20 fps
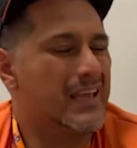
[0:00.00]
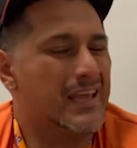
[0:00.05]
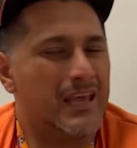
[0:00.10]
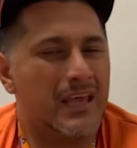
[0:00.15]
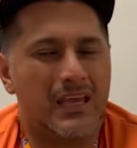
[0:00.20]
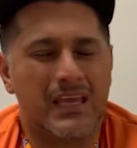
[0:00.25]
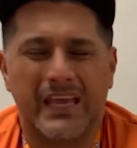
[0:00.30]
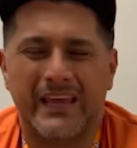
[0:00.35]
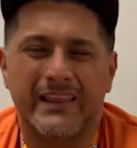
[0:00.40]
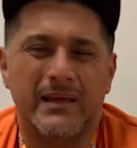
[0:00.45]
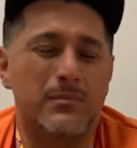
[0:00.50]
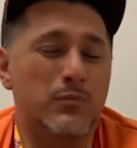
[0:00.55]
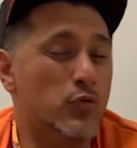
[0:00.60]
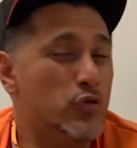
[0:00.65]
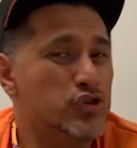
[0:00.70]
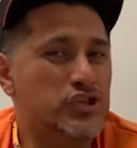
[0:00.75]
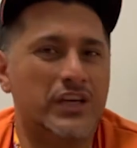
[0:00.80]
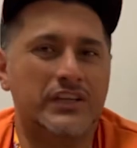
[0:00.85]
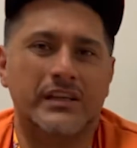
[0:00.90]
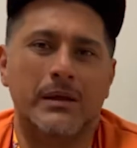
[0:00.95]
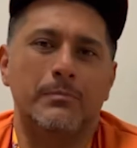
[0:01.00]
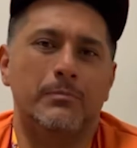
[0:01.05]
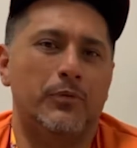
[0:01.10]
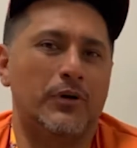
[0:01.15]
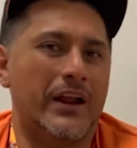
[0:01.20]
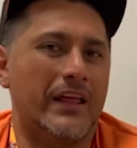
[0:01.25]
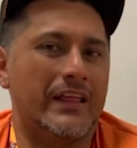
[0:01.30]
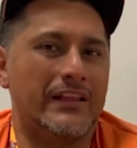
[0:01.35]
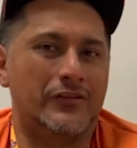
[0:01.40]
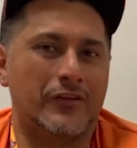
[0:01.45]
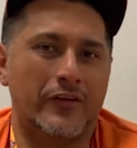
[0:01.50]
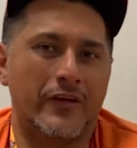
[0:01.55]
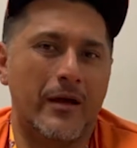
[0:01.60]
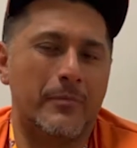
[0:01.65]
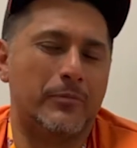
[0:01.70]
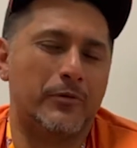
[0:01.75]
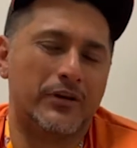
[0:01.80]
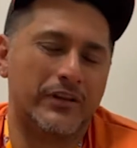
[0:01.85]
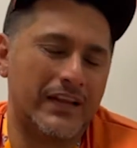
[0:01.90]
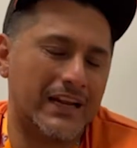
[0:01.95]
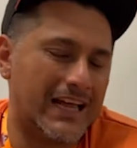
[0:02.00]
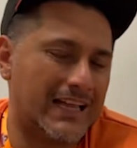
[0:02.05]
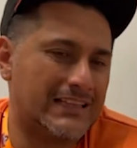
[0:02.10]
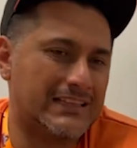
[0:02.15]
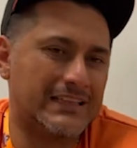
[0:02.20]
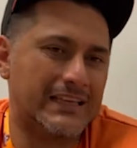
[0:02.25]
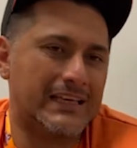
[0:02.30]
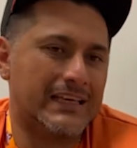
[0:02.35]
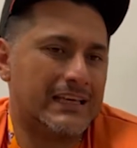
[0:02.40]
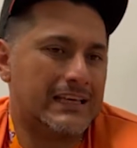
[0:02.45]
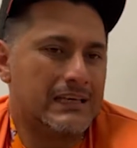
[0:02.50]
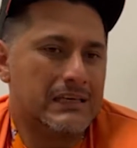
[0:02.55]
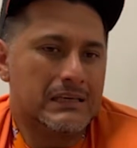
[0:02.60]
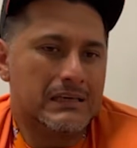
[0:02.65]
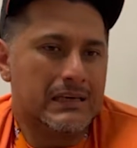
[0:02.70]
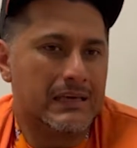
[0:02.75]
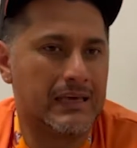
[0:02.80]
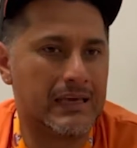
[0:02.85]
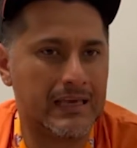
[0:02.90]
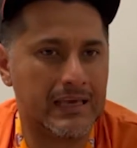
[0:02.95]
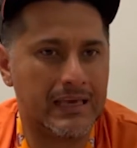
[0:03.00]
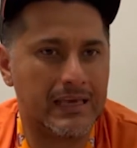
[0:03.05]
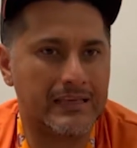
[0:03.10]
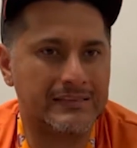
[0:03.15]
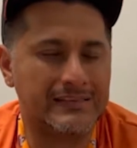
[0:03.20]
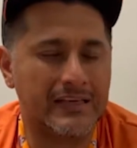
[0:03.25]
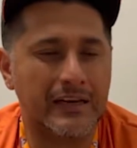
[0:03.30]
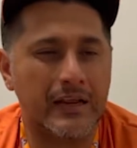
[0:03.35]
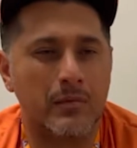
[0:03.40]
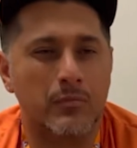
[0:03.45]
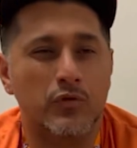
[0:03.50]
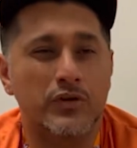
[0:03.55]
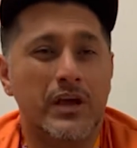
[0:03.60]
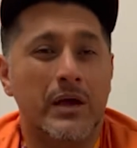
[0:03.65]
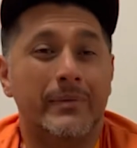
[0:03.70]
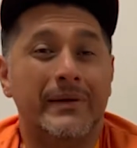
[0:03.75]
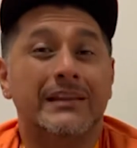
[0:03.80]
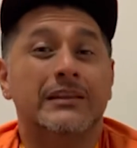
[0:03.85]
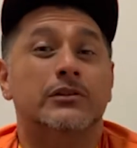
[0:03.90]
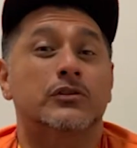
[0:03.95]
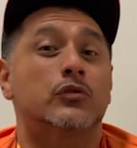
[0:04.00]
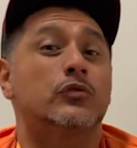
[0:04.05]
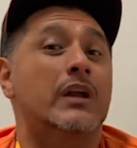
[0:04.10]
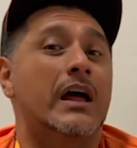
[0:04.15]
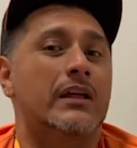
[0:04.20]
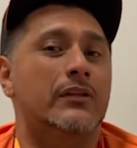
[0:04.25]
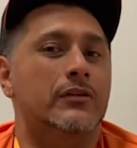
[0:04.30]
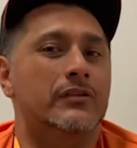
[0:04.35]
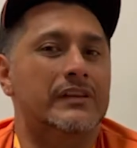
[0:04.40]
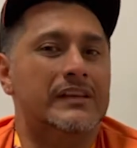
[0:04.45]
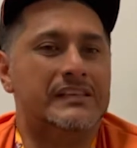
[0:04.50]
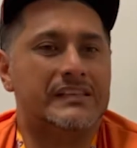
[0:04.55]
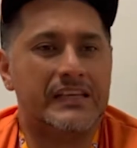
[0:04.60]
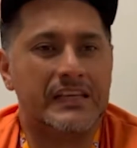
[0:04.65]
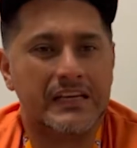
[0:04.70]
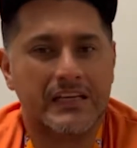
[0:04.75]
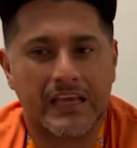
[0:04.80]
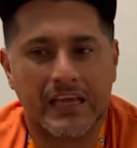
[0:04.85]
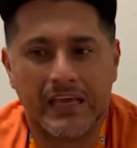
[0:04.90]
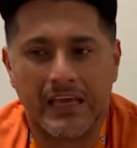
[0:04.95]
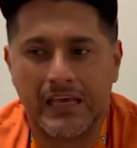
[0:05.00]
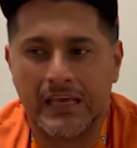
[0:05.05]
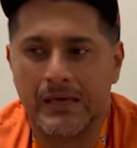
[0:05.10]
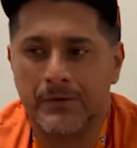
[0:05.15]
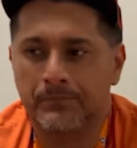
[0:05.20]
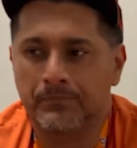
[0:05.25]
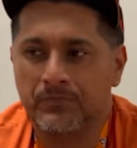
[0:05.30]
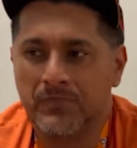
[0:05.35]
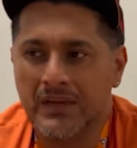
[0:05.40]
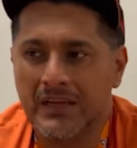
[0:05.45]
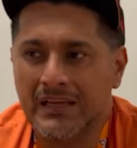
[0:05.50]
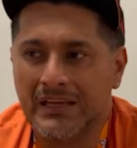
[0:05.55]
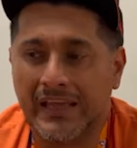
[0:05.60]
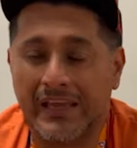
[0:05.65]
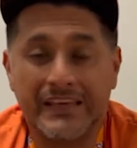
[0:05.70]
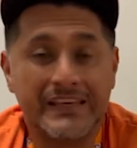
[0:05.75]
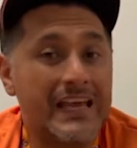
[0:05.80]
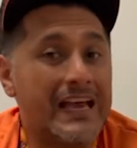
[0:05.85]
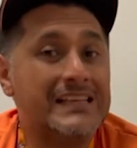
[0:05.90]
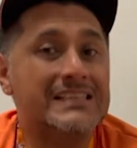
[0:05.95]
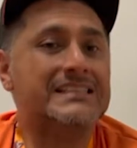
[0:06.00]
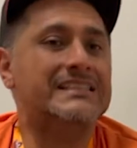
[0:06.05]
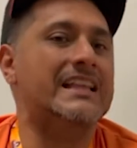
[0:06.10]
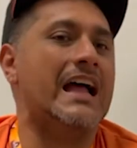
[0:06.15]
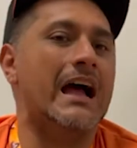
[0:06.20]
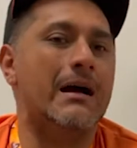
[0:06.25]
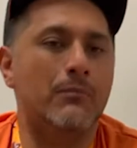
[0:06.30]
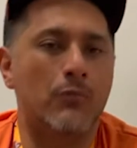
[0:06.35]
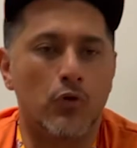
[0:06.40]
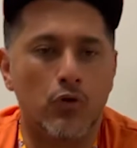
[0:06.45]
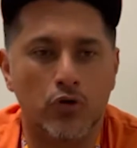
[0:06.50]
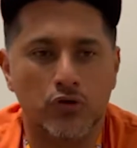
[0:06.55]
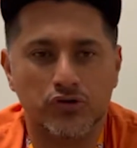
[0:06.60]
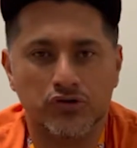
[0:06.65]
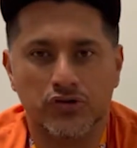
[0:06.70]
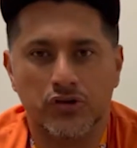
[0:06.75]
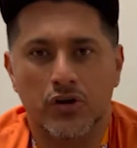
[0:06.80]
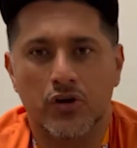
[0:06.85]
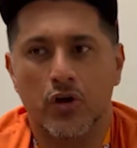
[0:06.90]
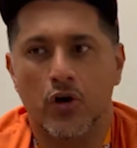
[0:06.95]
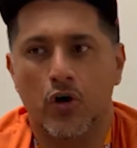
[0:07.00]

Eh, queda mucha temporada todavía por delante. Eh, sería muy aventurado decir que, que ya estamos